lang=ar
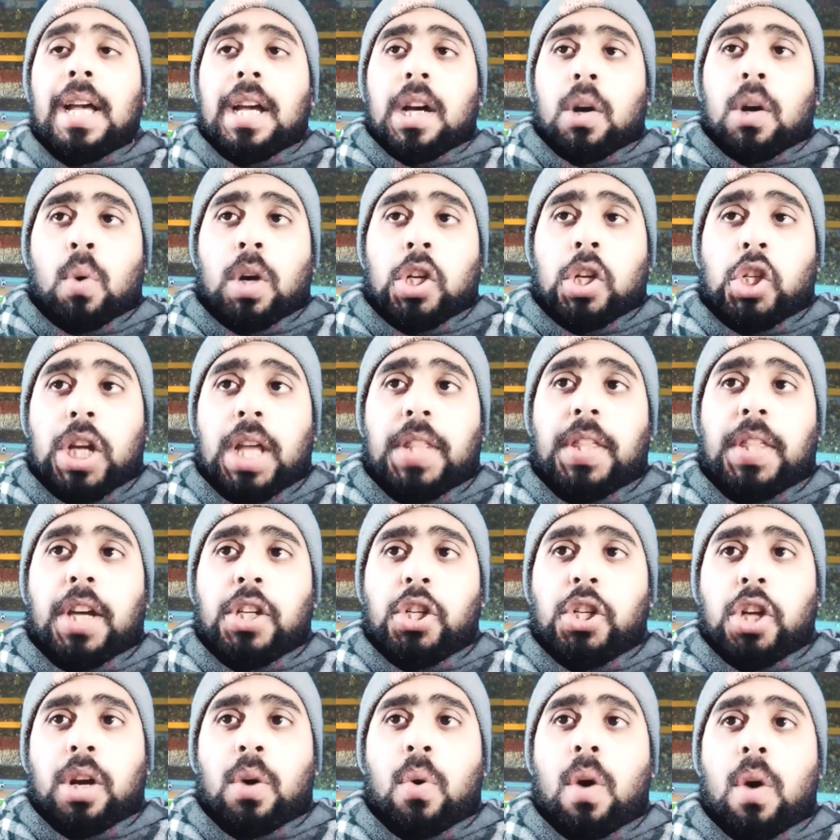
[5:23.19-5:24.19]
وشدا
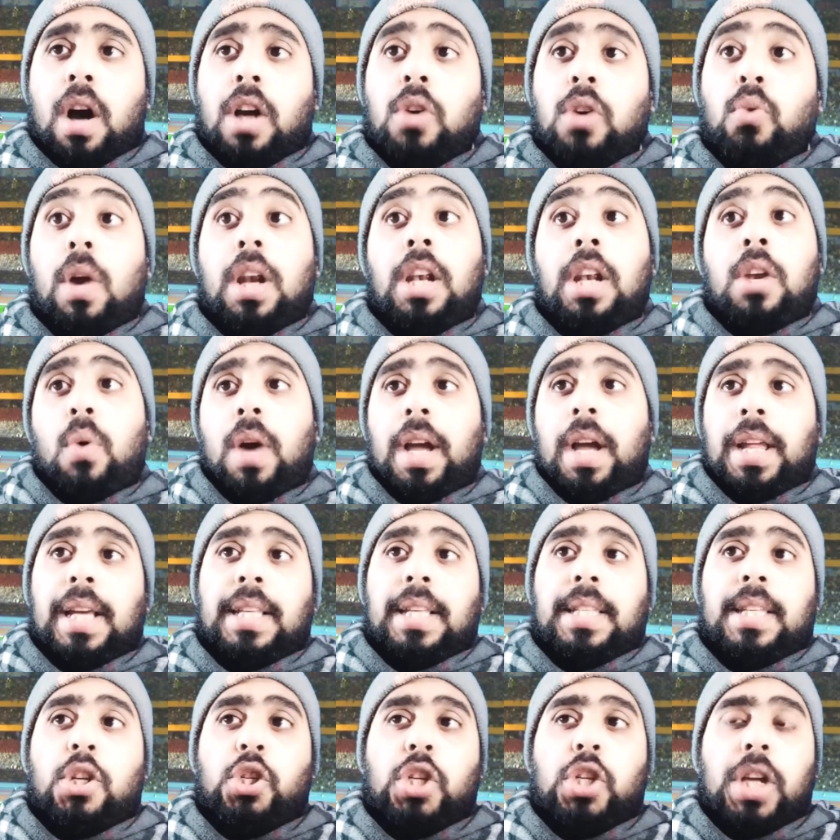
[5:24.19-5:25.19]
جروان واللواء
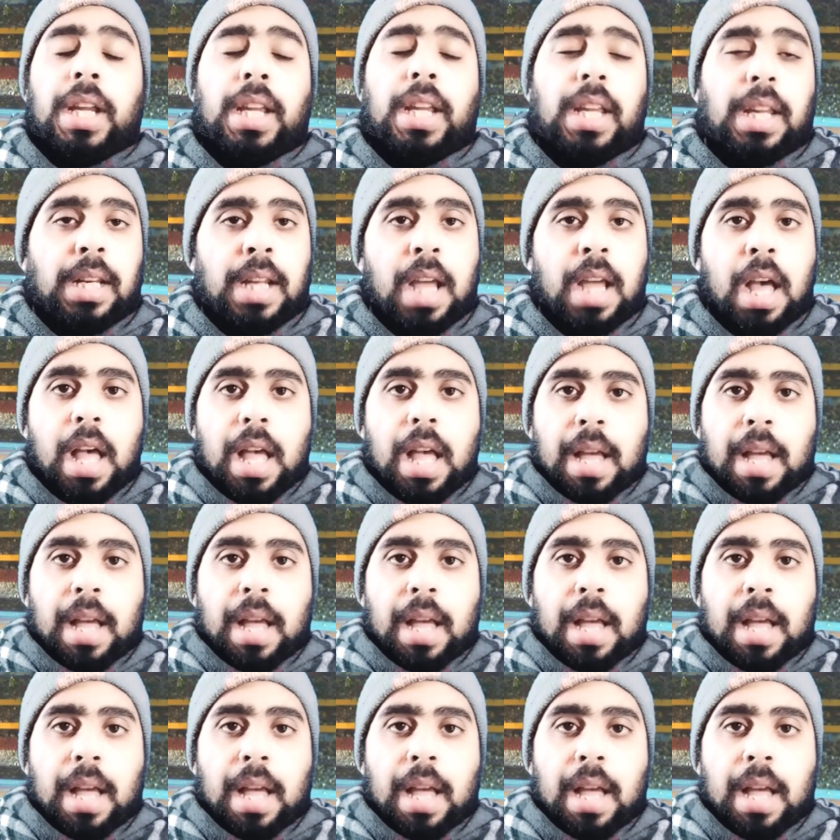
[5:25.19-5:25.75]
ياسر شاهين